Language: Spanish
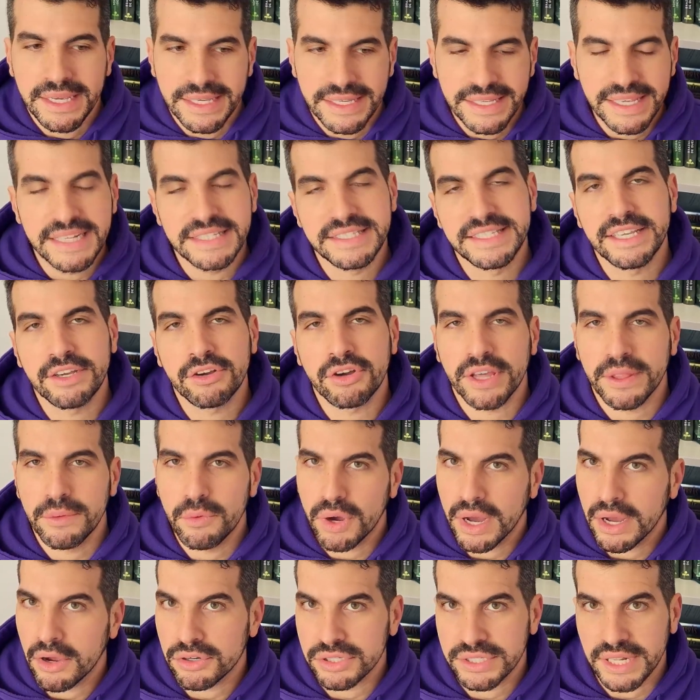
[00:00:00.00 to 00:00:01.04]
y el chico que
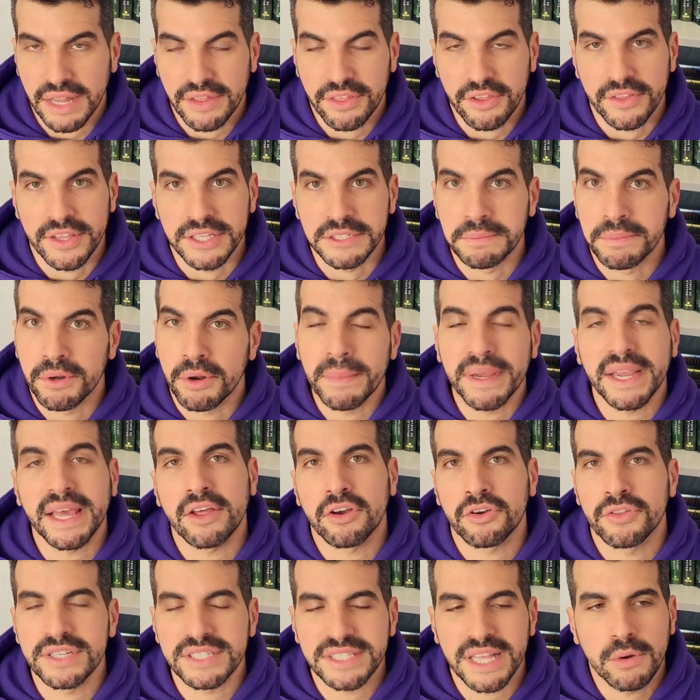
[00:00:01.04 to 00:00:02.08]
dibujaba constelaciones, pero me he quedado
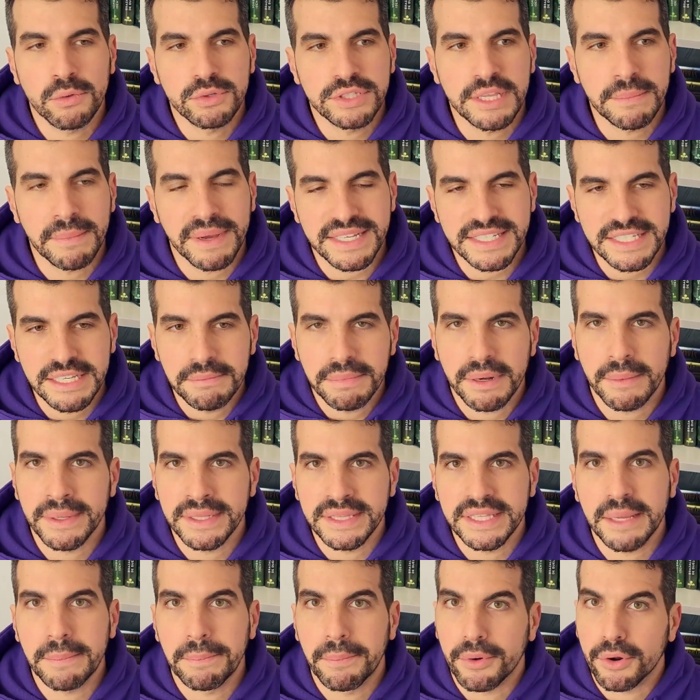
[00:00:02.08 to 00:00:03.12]
con esta última
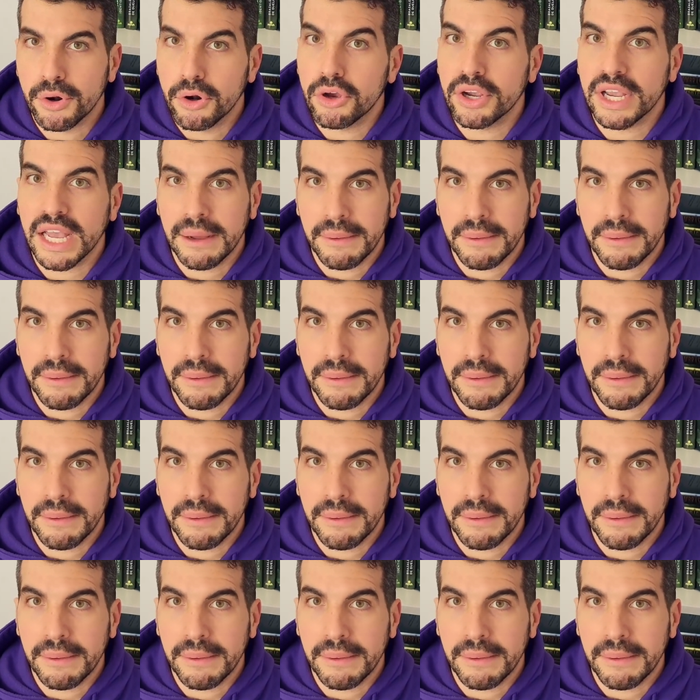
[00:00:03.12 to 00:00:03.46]
simplemente por lo que